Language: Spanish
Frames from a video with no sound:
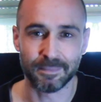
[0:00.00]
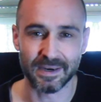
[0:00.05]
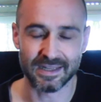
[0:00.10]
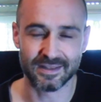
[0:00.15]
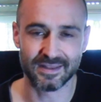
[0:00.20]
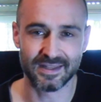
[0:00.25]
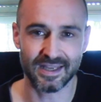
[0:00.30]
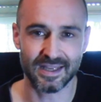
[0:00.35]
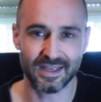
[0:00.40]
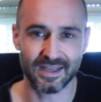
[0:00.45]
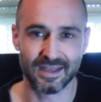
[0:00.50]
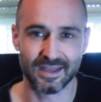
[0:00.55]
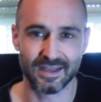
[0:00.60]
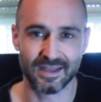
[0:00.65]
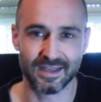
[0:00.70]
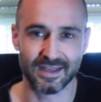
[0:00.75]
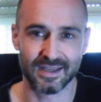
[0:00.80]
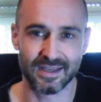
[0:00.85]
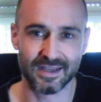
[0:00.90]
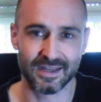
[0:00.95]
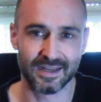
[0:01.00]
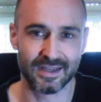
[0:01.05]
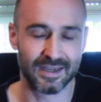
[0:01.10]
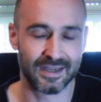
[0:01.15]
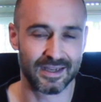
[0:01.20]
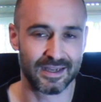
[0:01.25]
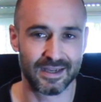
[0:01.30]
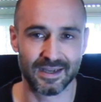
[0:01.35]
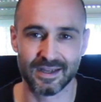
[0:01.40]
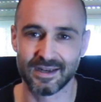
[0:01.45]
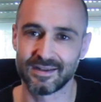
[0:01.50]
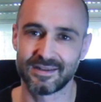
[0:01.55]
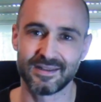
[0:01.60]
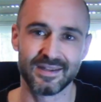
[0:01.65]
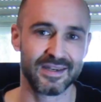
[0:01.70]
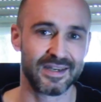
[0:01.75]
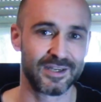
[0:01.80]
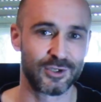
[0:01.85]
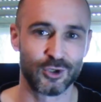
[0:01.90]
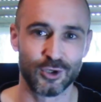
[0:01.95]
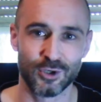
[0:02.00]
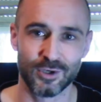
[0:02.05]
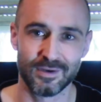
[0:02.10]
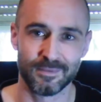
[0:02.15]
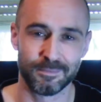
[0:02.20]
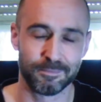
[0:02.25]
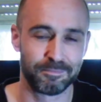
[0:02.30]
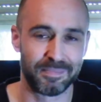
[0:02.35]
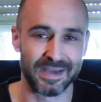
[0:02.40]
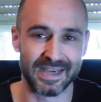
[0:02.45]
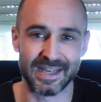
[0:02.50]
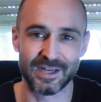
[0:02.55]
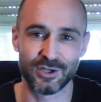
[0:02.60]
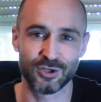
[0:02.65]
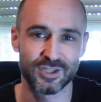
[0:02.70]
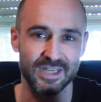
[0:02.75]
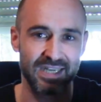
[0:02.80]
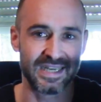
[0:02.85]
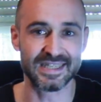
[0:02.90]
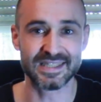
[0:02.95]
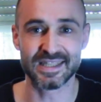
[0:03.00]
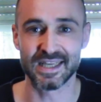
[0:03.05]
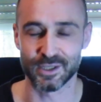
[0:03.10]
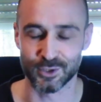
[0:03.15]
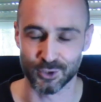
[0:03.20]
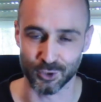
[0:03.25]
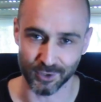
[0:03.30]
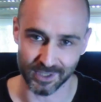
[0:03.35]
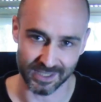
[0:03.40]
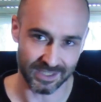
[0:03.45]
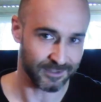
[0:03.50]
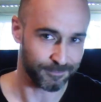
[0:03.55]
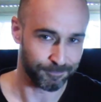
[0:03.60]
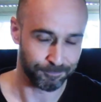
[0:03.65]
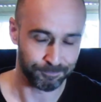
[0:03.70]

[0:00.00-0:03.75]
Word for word: parte, eh, el cine son pequeños estertores